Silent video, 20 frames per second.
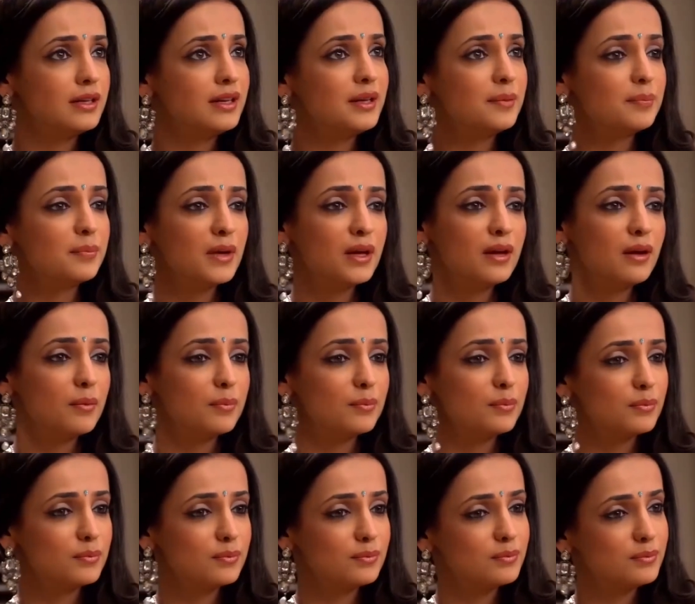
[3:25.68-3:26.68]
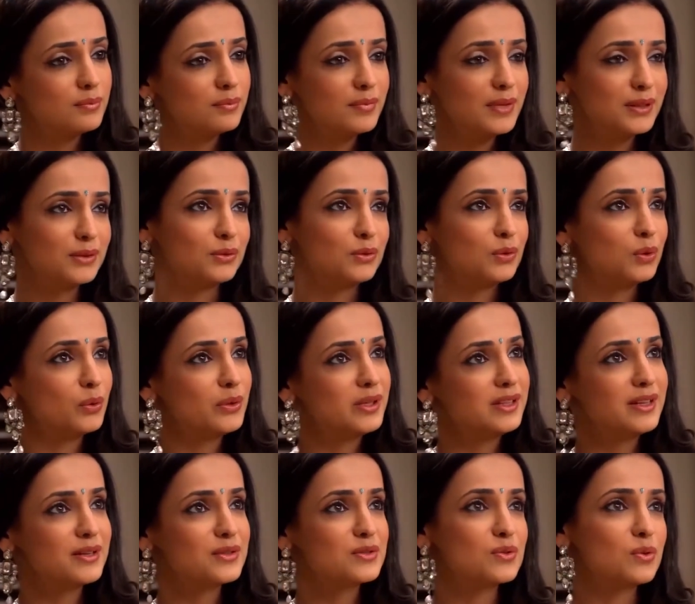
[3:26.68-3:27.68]
Hayır hayır. Biraz
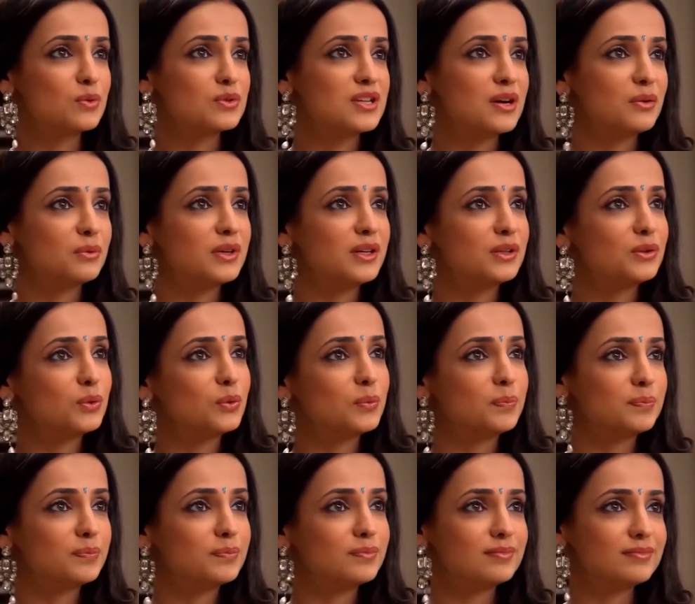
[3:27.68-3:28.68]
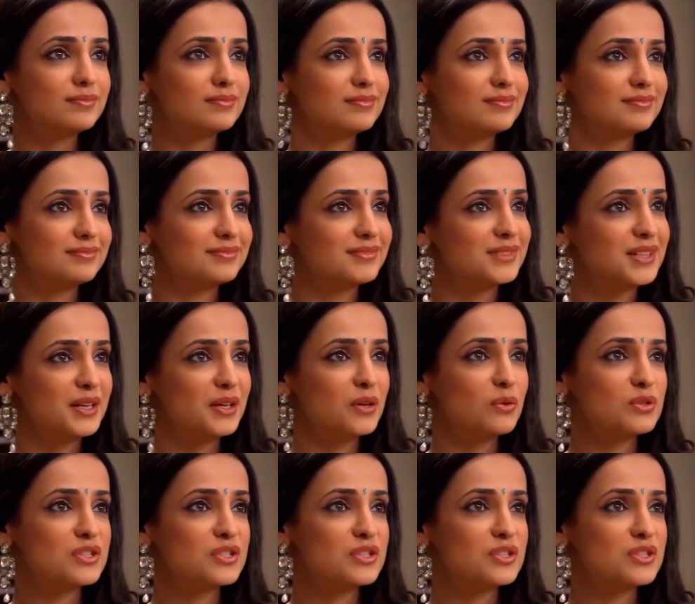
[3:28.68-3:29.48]
uyuyayım geçer canım. Bir